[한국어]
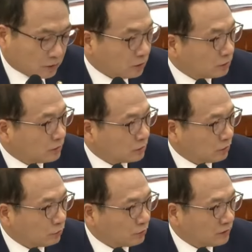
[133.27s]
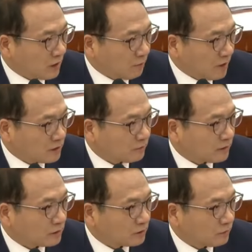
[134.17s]
정치 선동이다
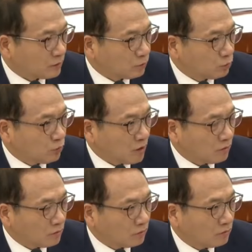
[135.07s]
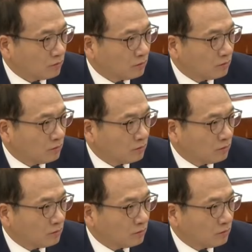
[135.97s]
말씀하셨음에도 불구하고